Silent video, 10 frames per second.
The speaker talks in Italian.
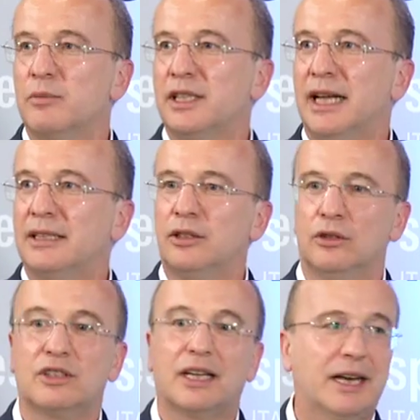abitanti
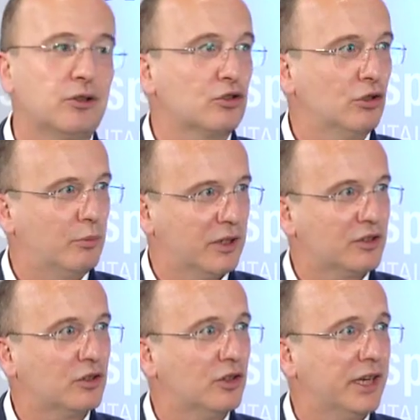non saranno solo
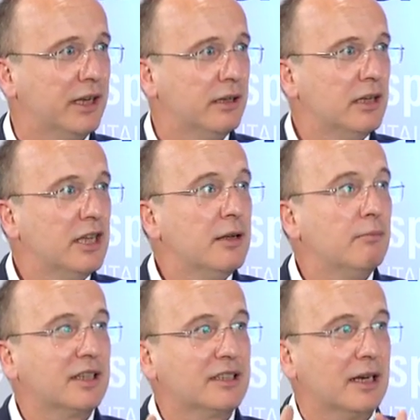persone,
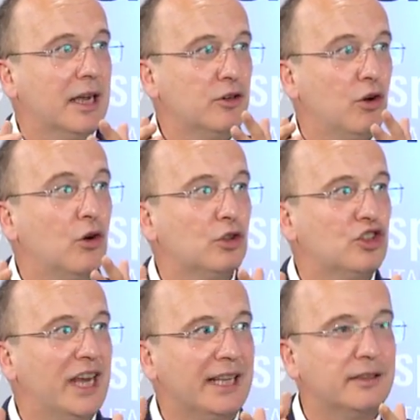ma saranno
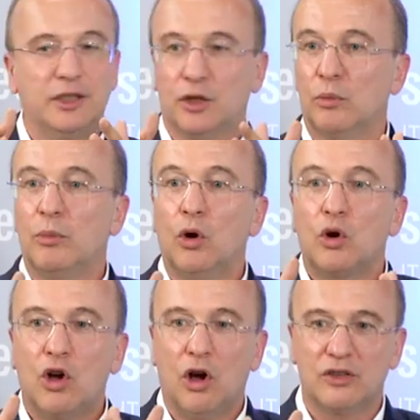oggetti,
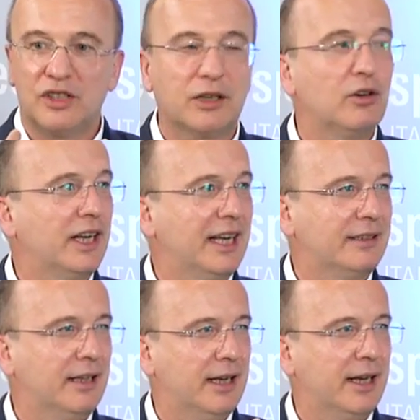robot, cose
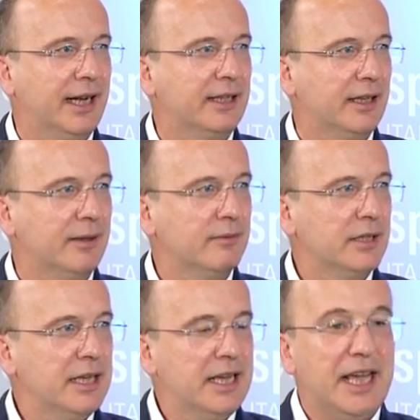collegate alla rete.
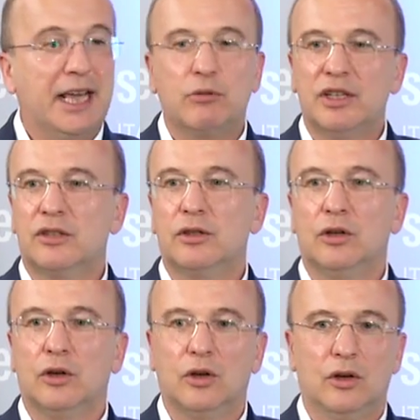E
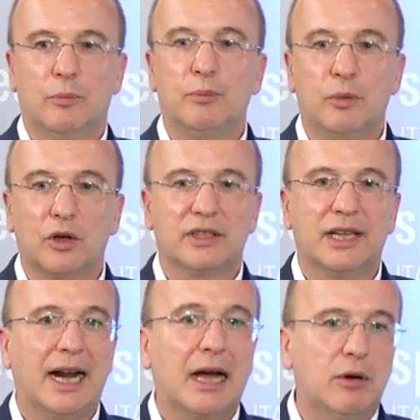questo
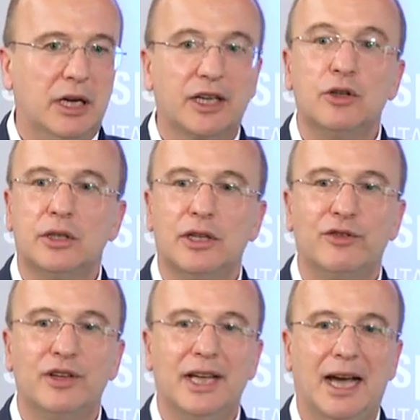porterà a quella che noi
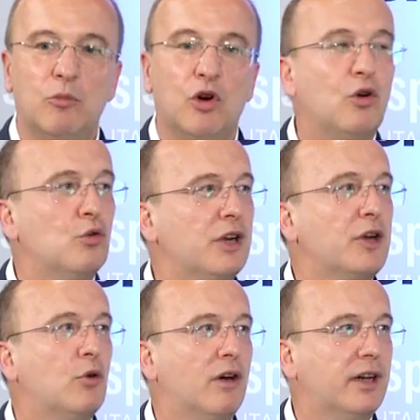definiamo una
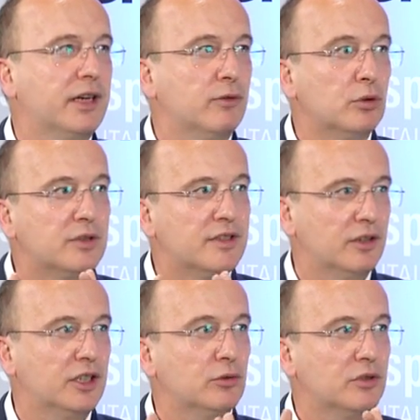nuova
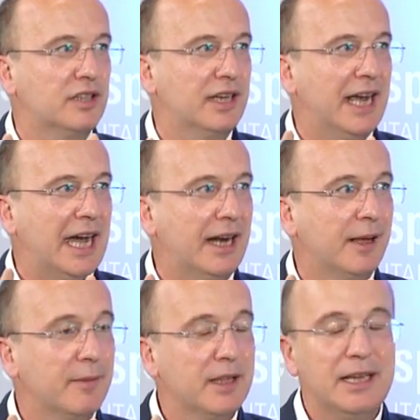rivoluzione
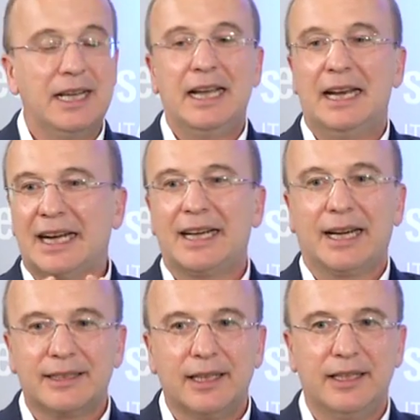industriale. La
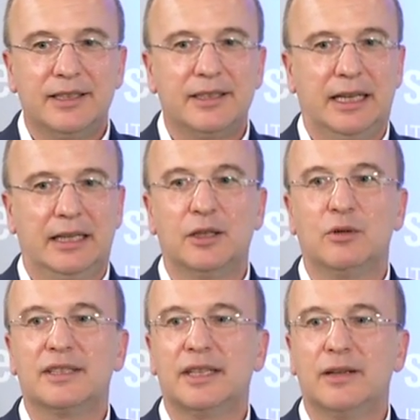caratteristica di
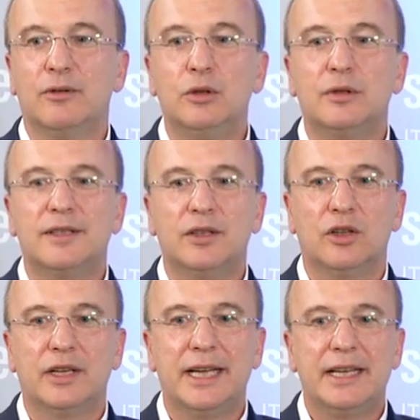questa
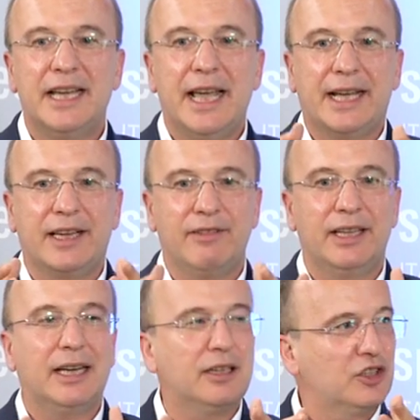rivoluzione è che
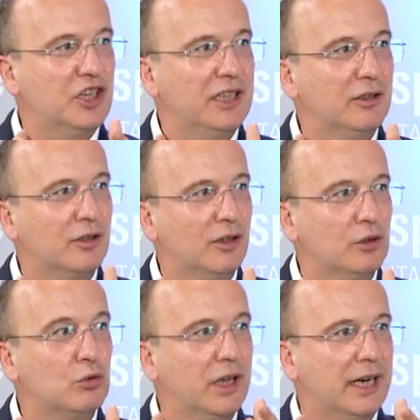vede al
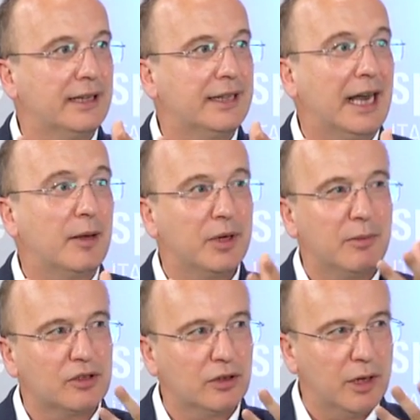centro due realtà. La
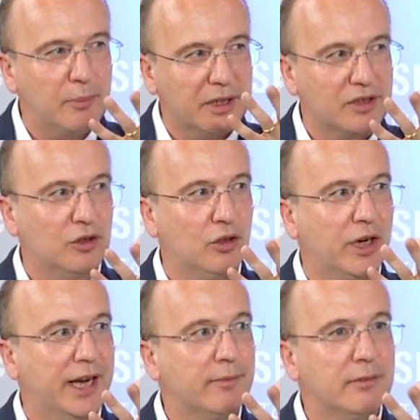prima sono le
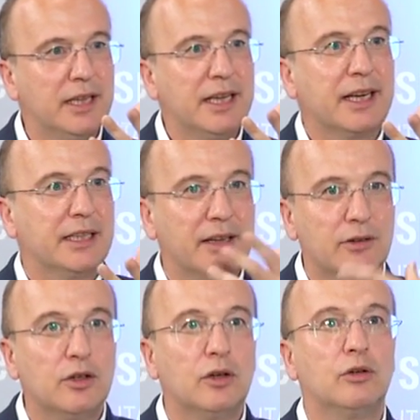persone, che
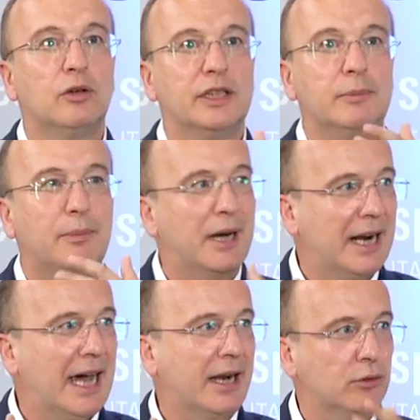devono
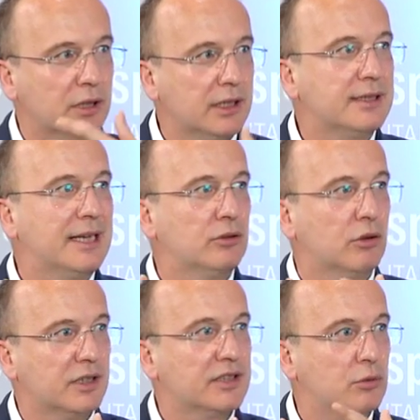imparare, utilizzando
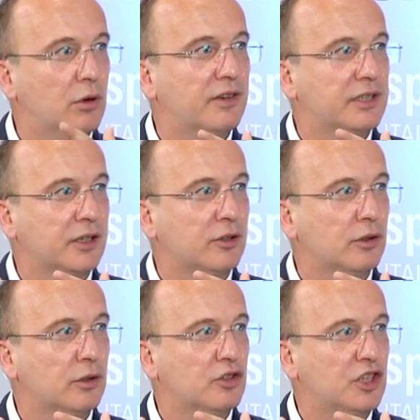queste nuove
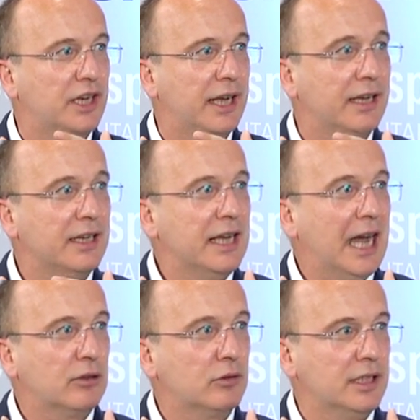tecnologie,
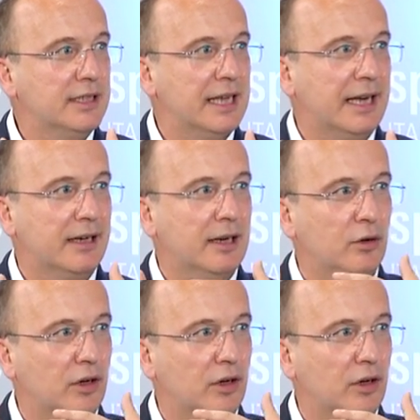a utilizzare lo